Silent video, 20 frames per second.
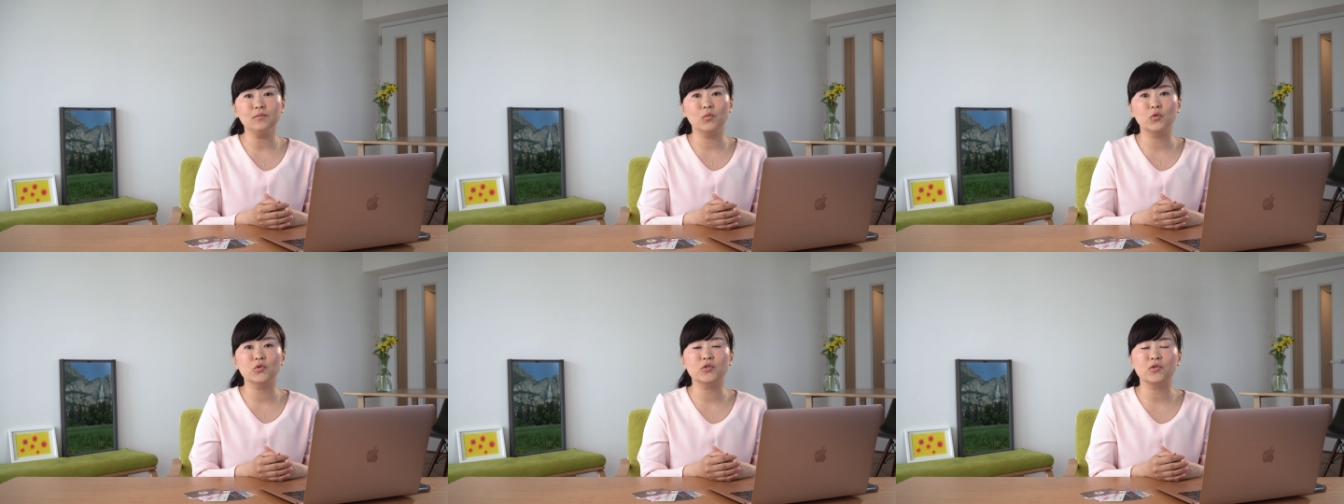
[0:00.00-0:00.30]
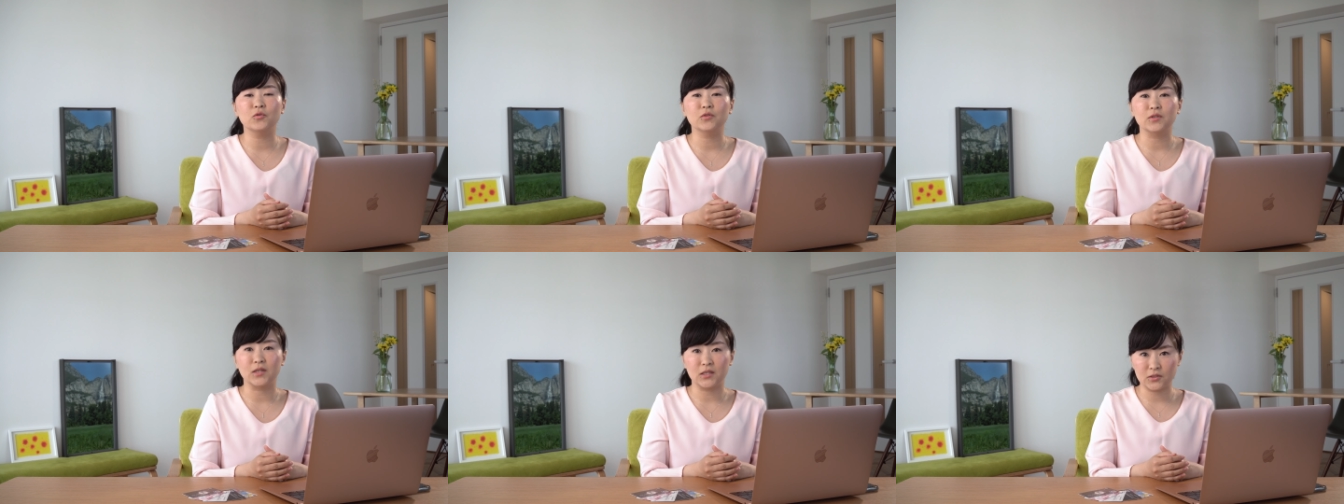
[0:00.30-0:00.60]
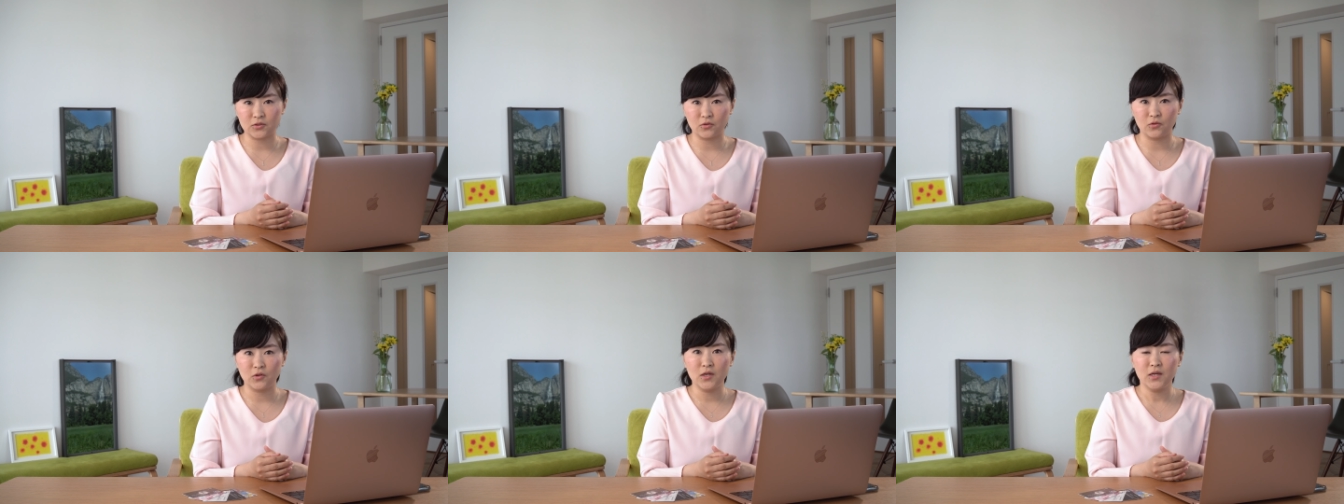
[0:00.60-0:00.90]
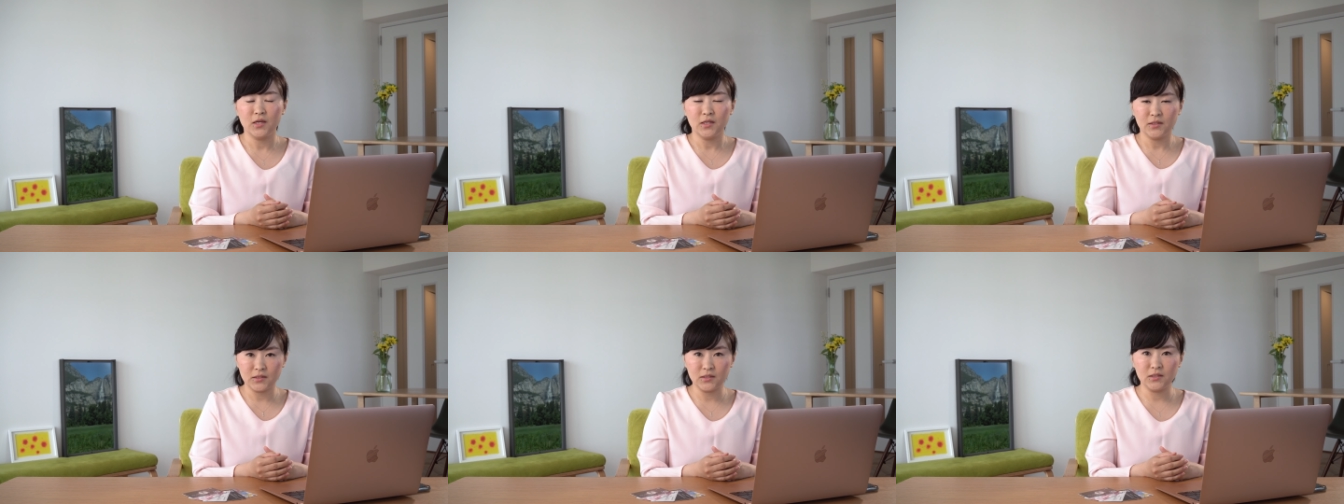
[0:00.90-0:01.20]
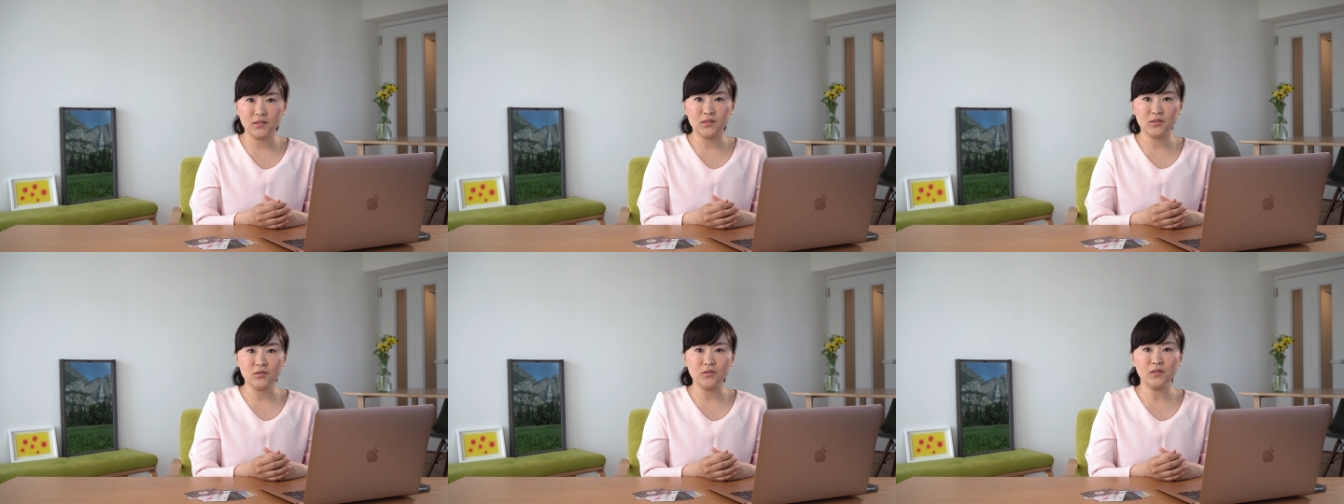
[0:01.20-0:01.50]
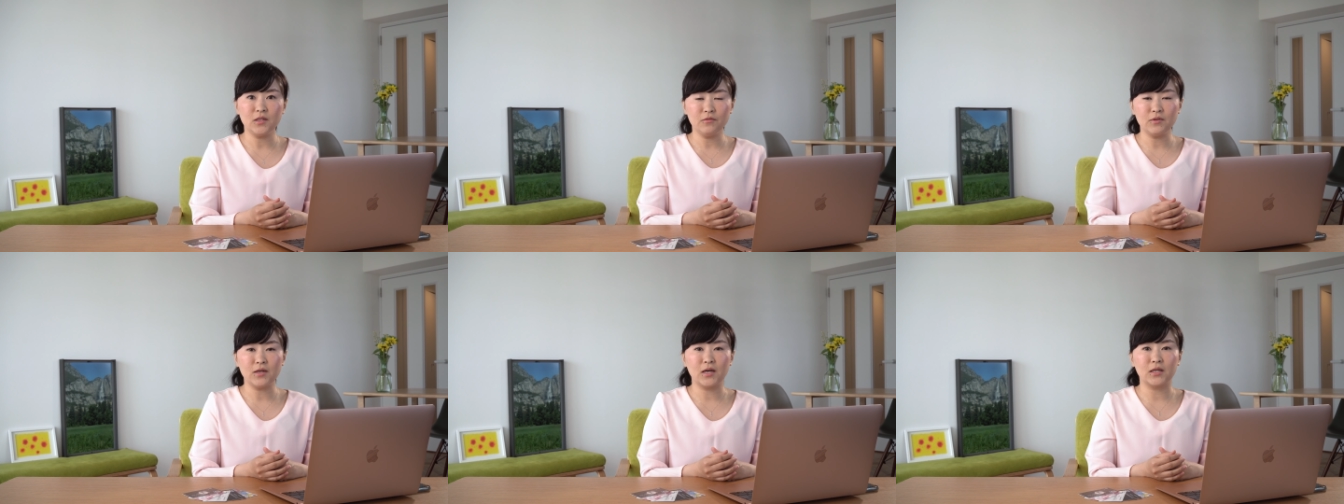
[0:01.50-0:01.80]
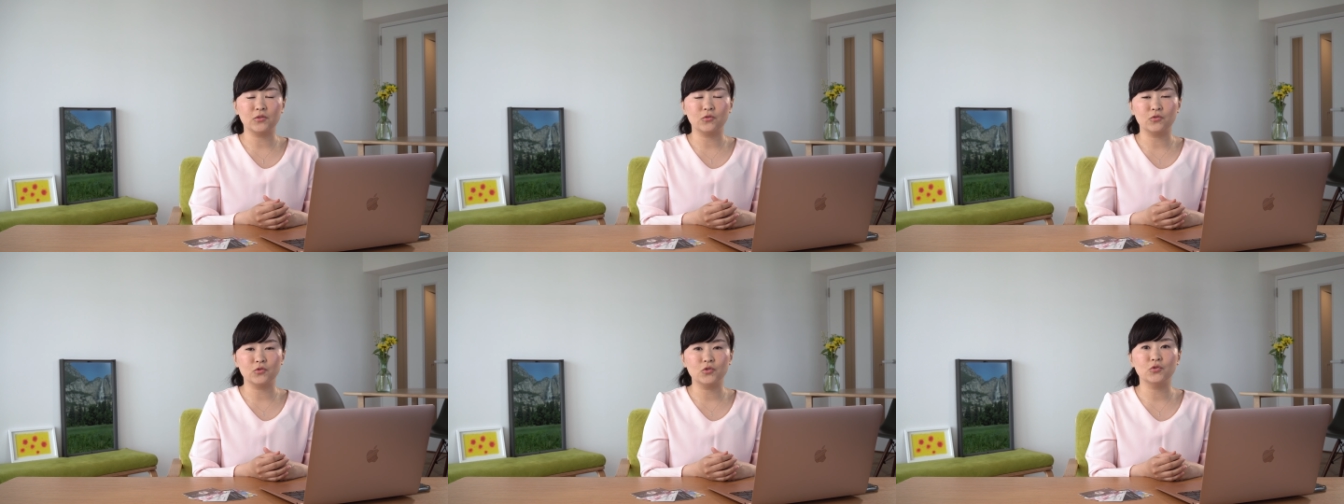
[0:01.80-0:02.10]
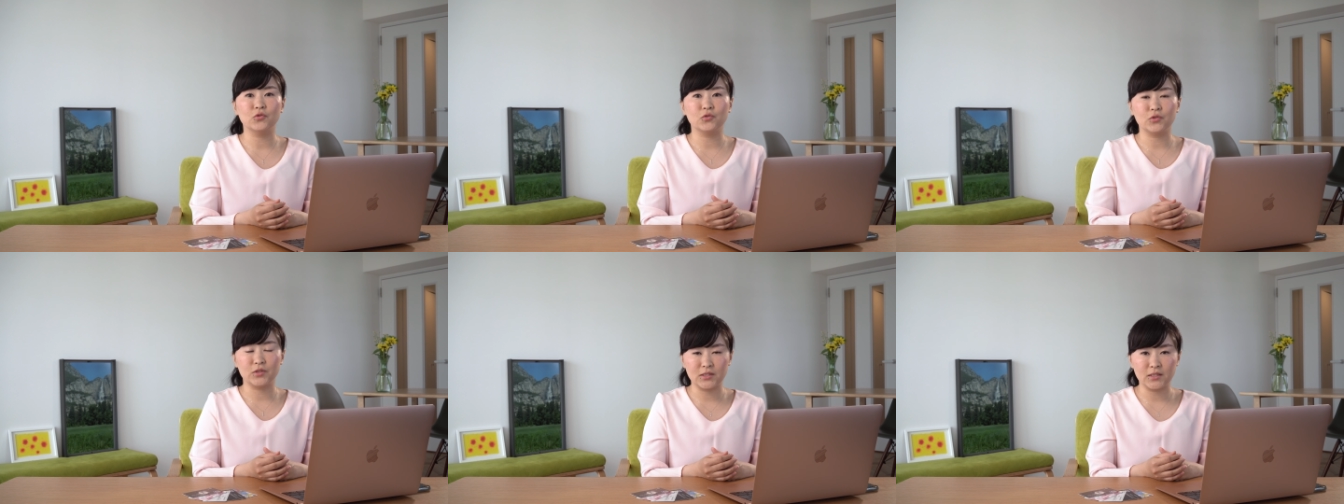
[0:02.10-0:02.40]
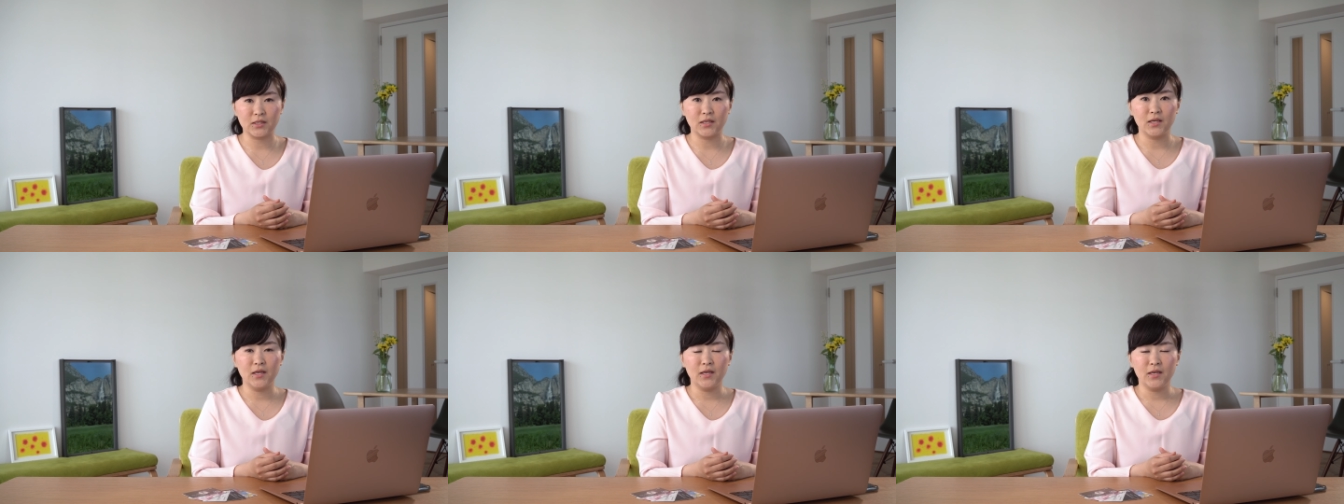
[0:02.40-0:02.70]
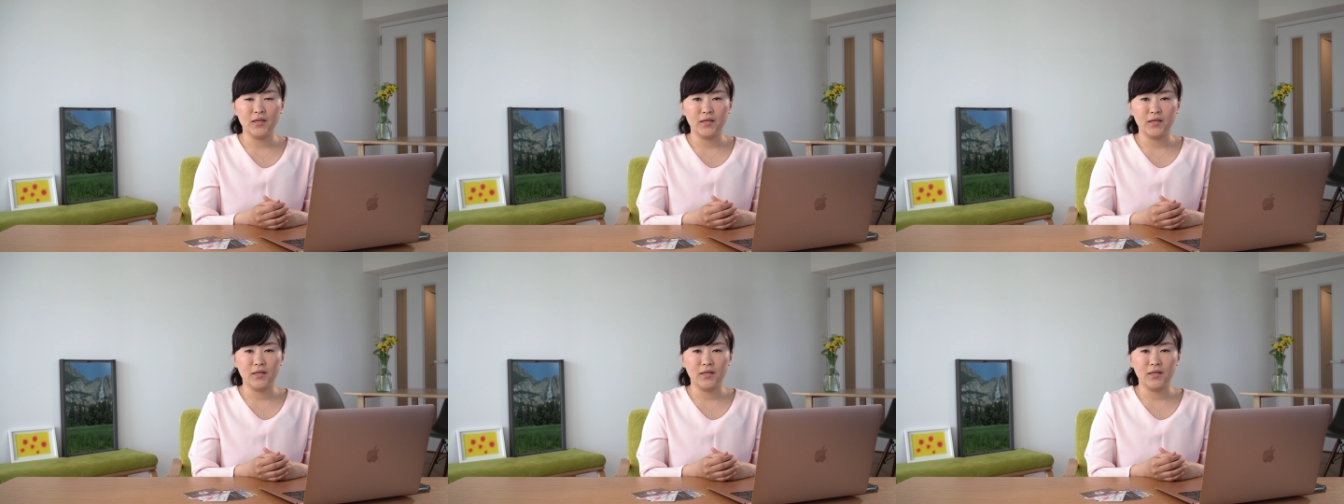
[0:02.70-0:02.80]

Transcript: 申し込んだ人についてはあの順次、